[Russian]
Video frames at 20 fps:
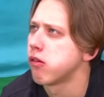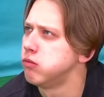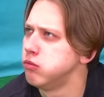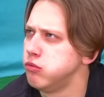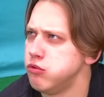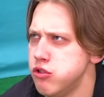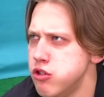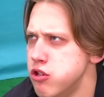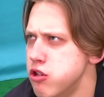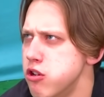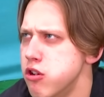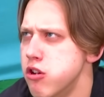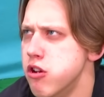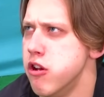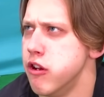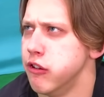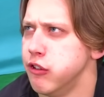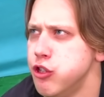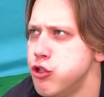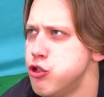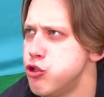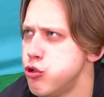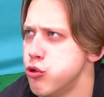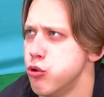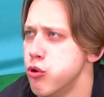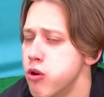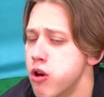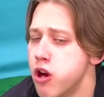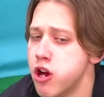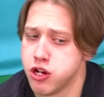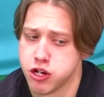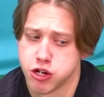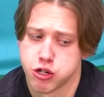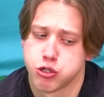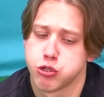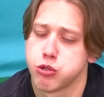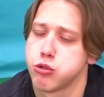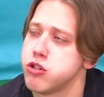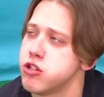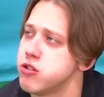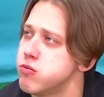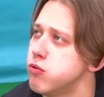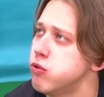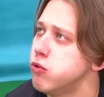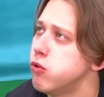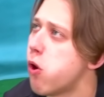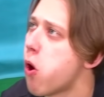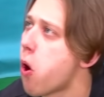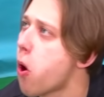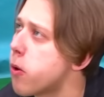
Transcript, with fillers: Не, ты что? А я что есть буду?